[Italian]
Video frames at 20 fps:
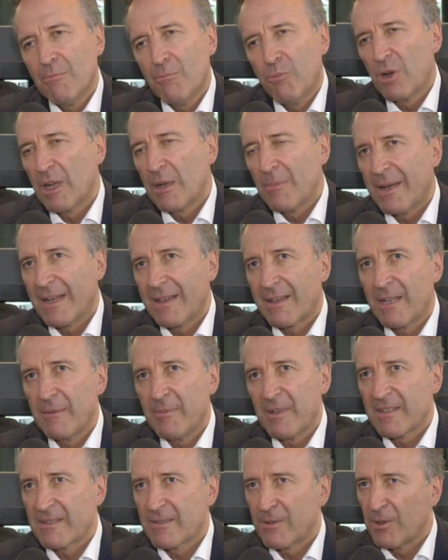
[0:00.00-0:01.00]
buona parte delle
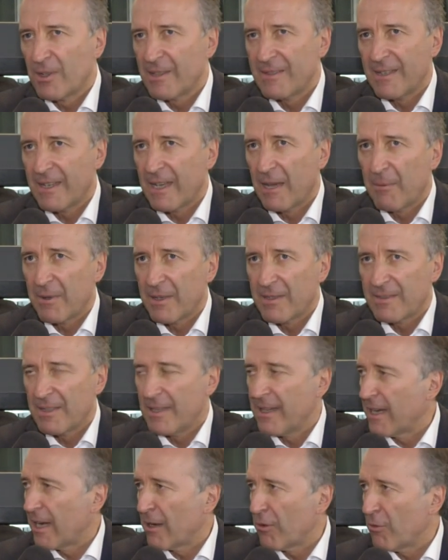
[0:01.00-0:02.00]
persone si, chiama,
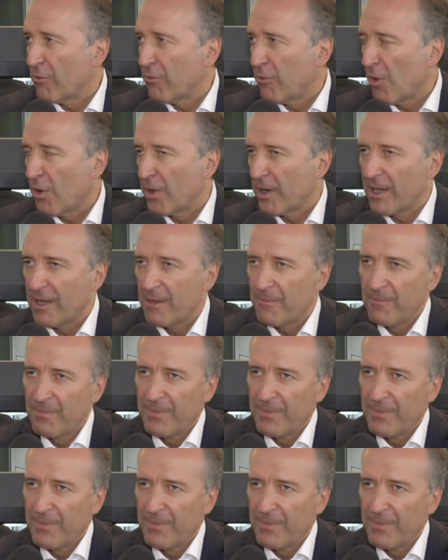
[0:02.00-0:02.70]
si dichiarano fuori.